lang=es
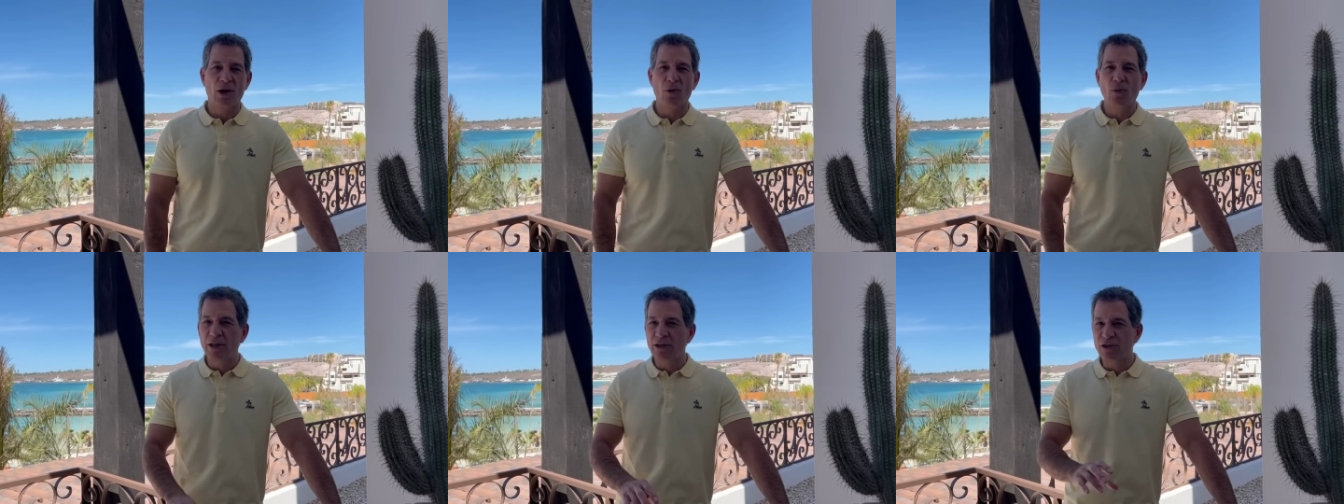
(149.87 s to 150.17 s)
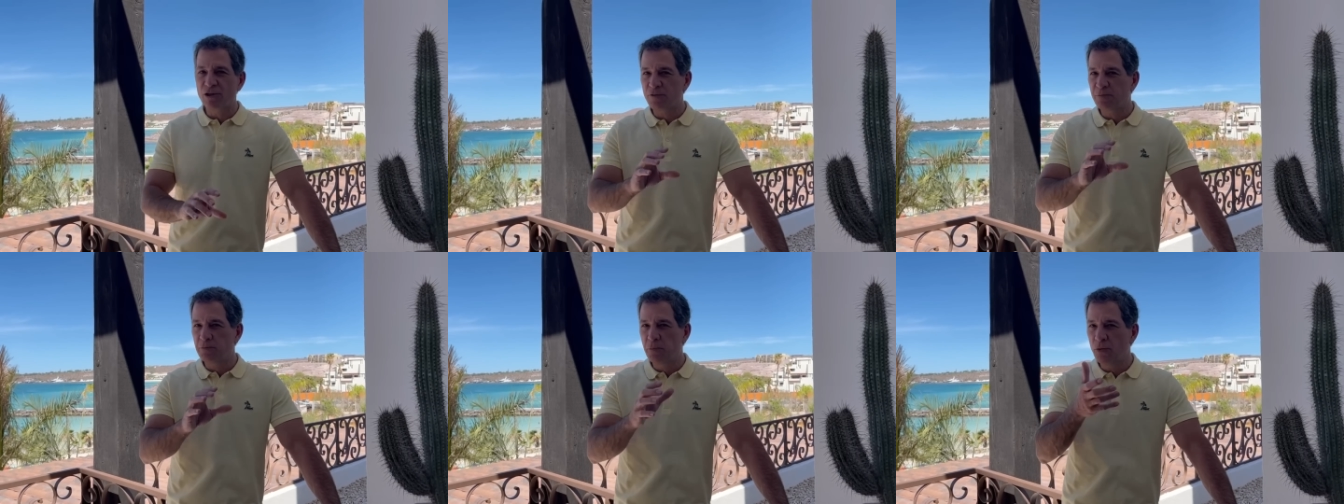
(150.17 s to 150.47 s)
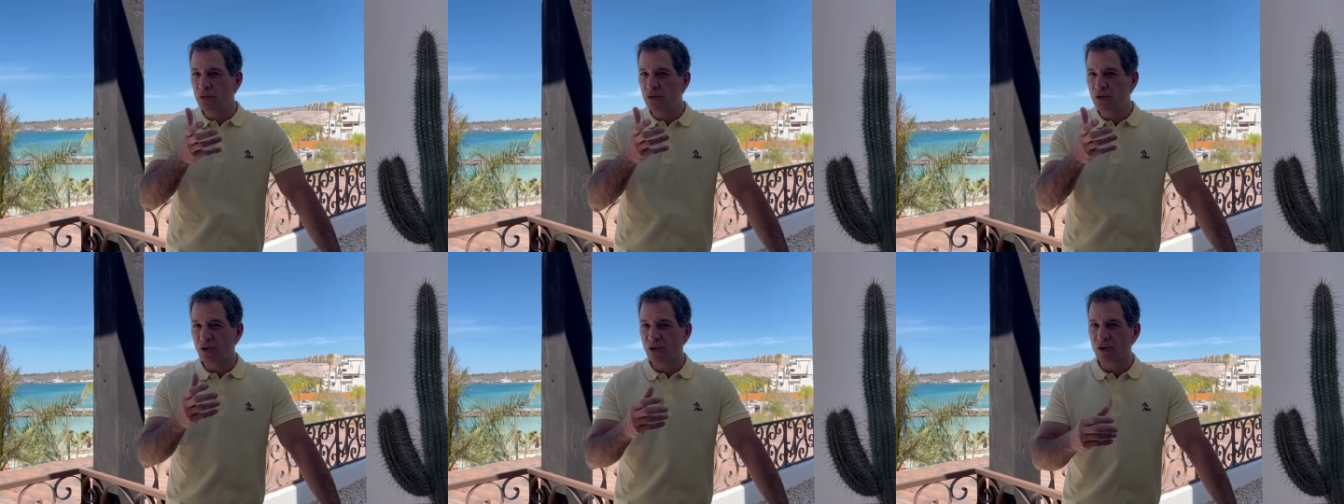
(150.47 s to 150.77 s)
¿Cuántos
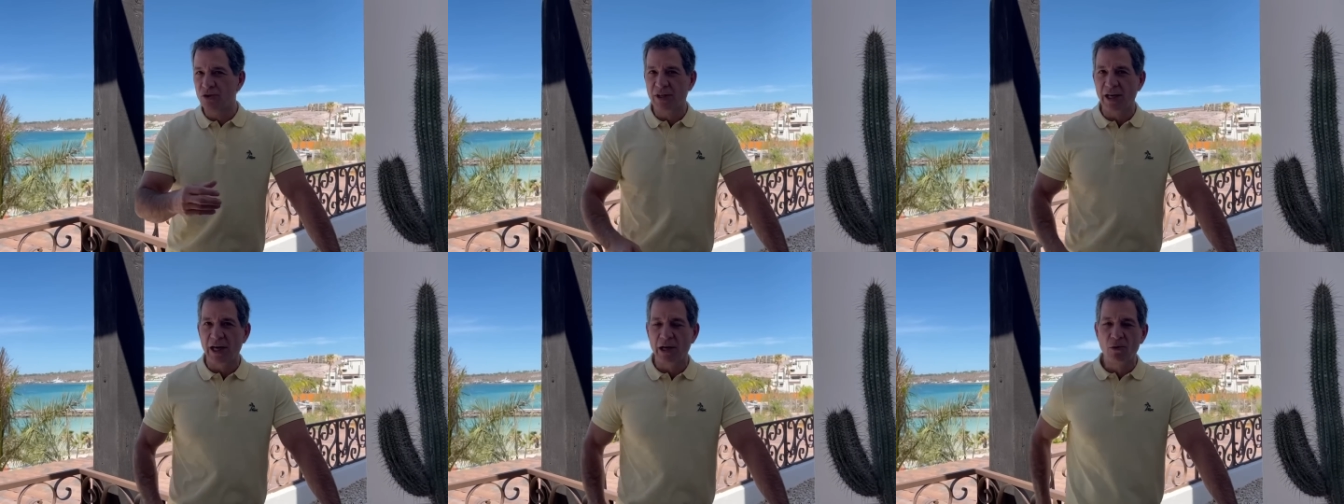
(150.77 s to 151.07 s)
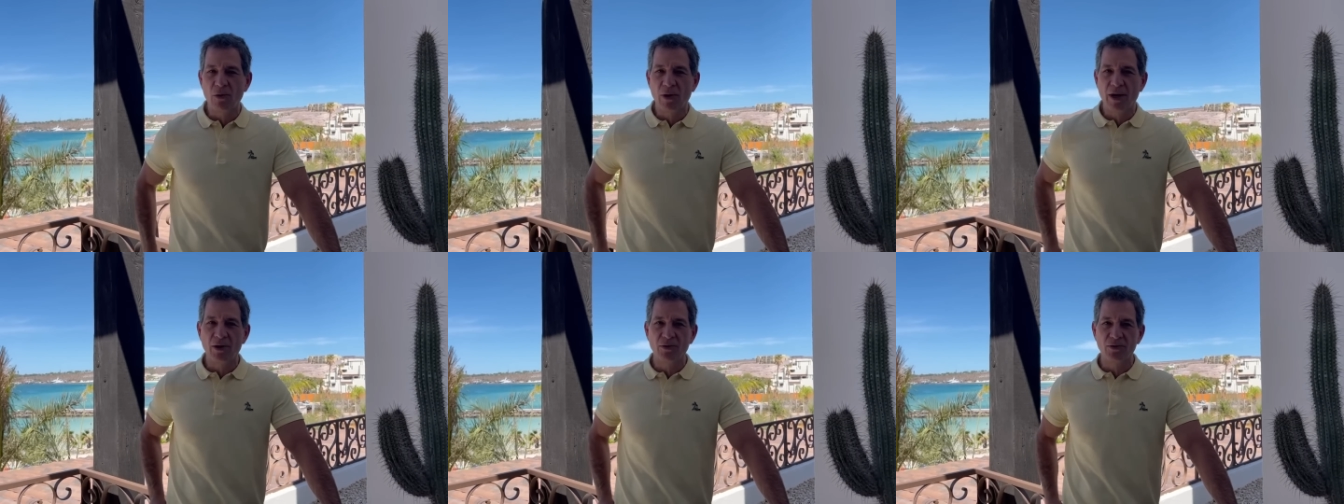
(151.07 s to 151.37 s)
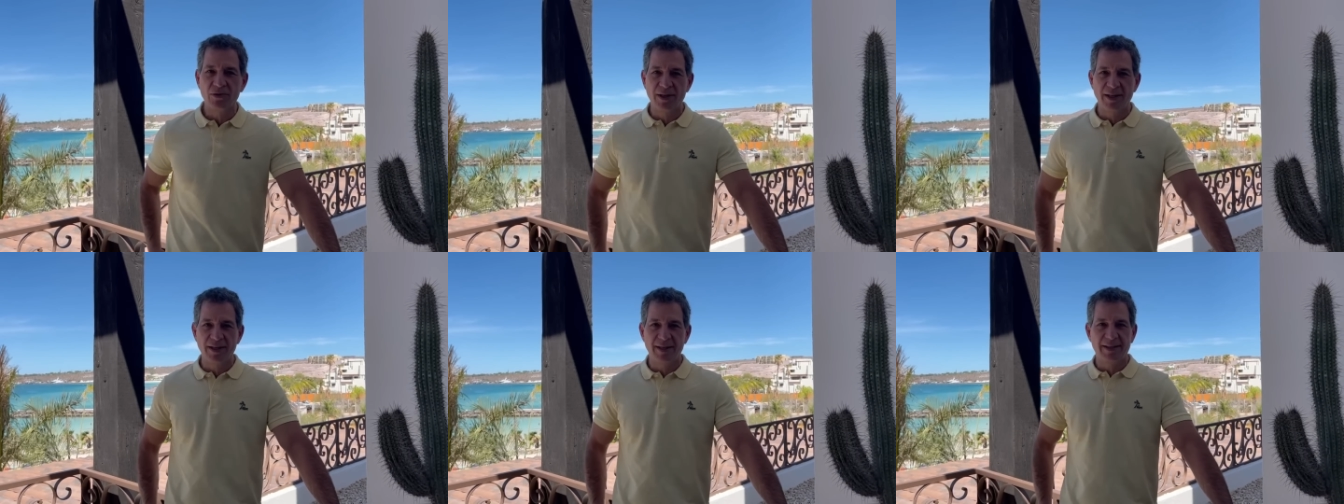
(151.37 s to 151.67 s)
puntos calculan
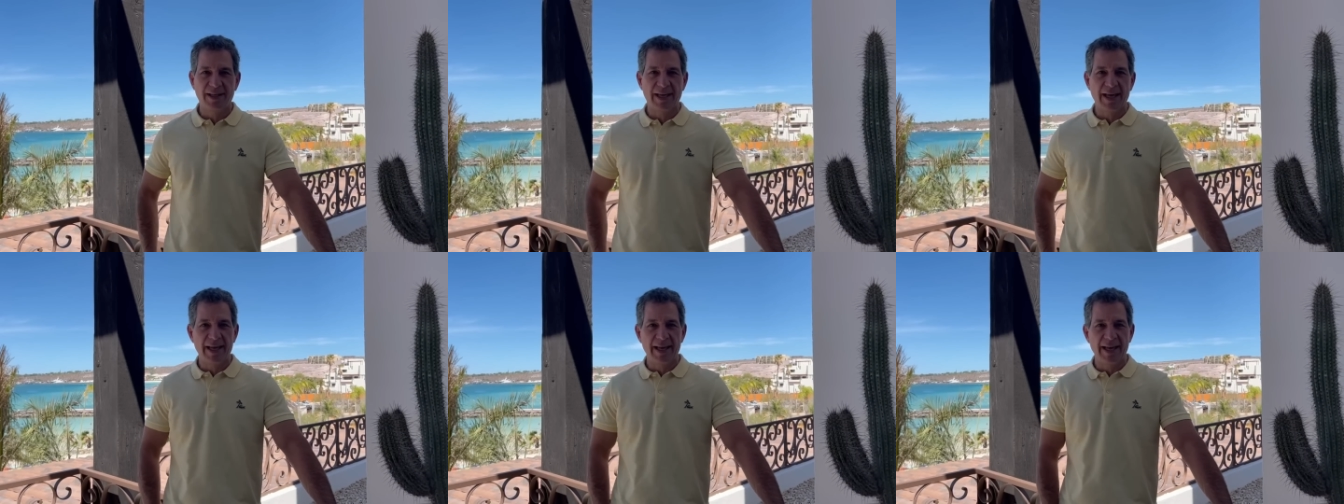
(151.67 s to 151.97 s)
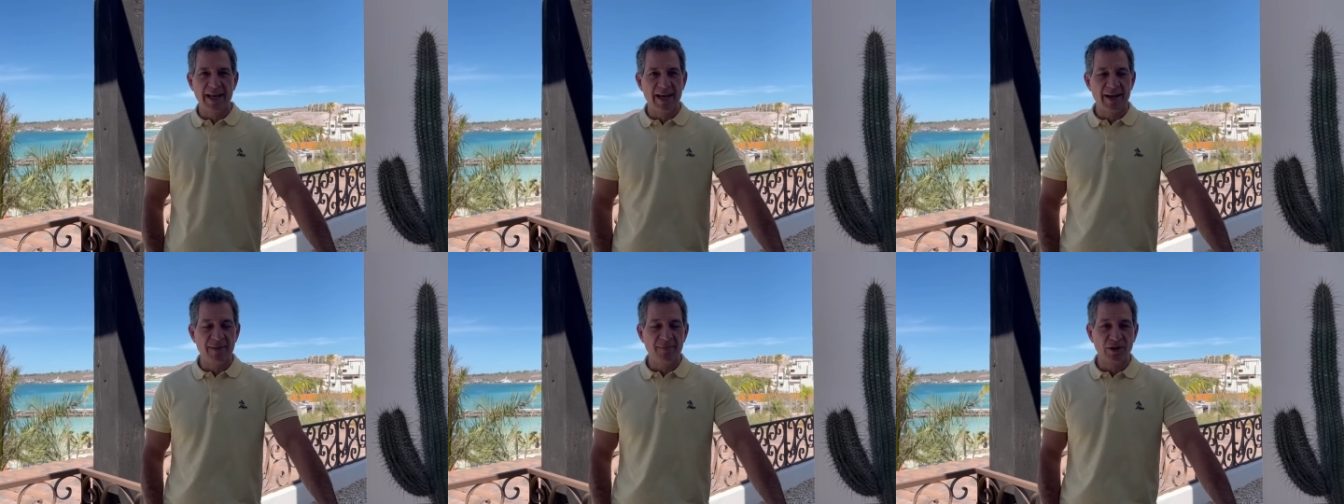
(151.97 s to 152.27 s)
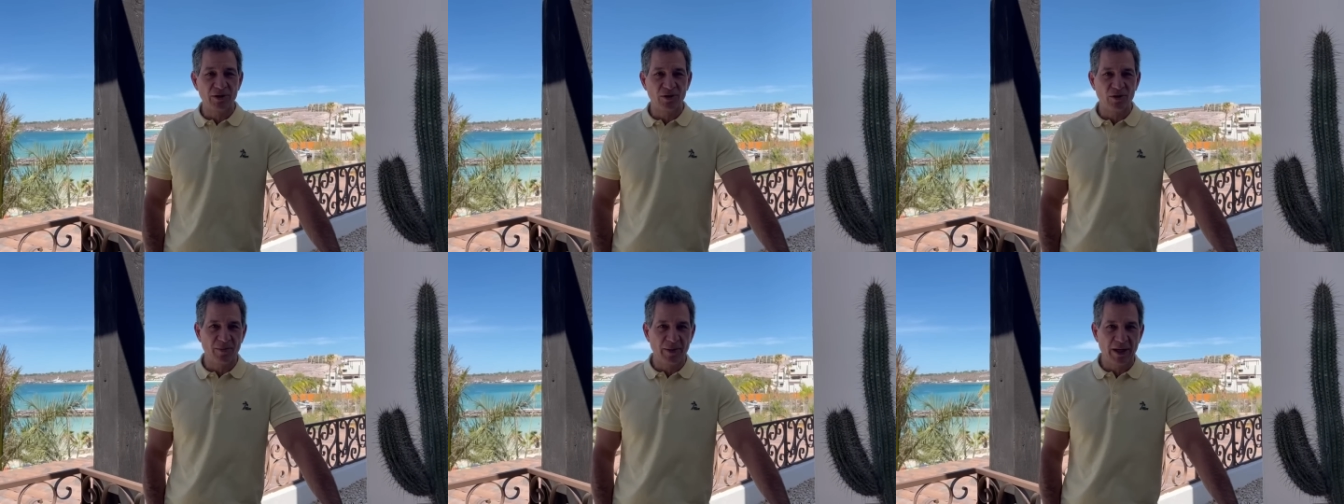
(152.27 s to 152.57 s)
ustedes que hay ahí
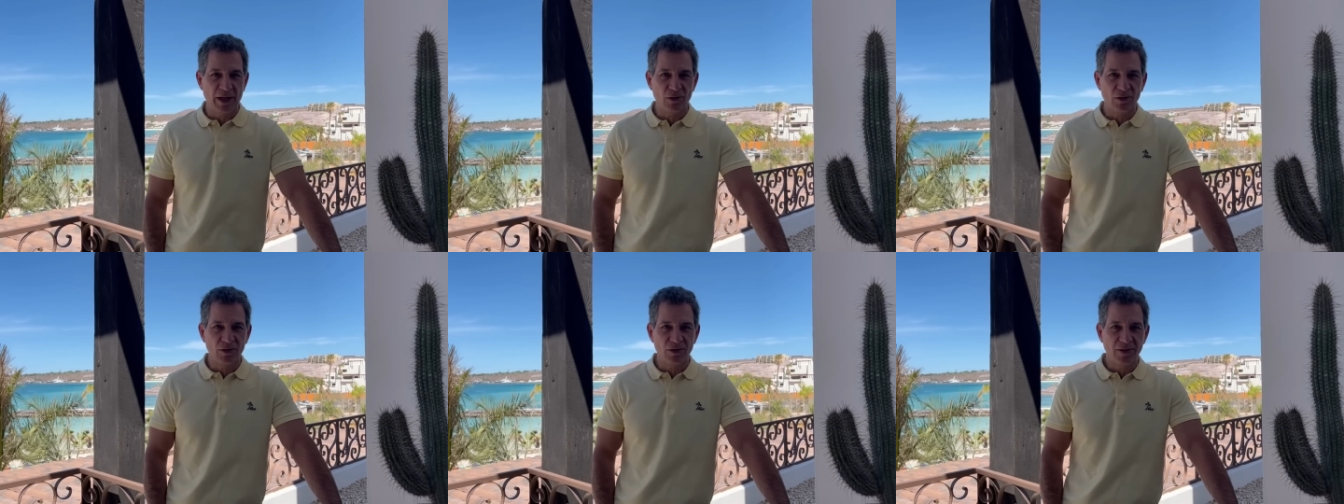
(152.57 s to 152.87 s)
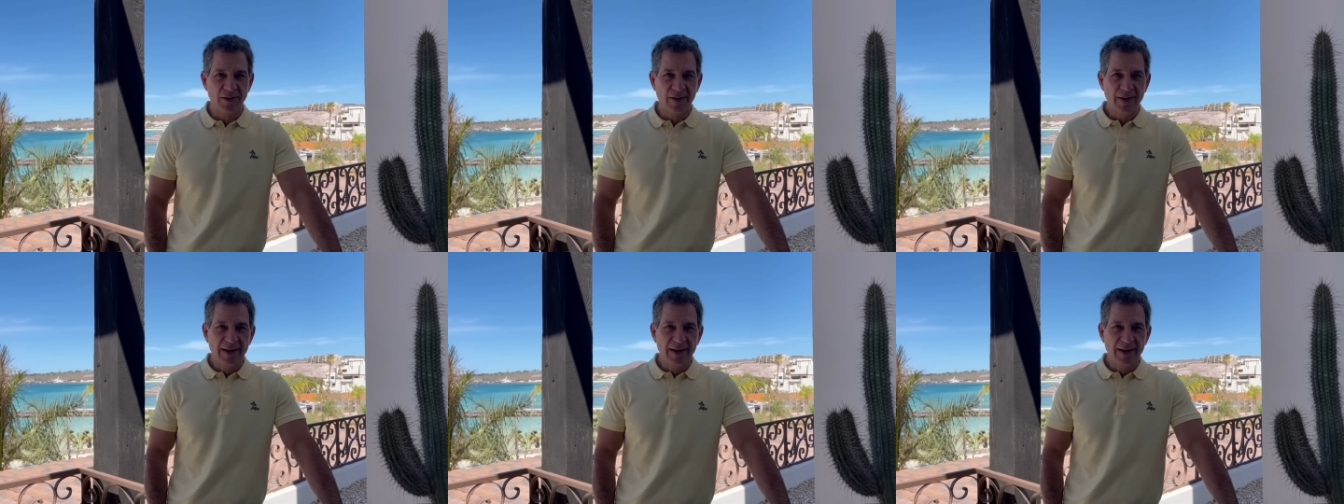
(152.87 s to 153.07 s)
más o menos?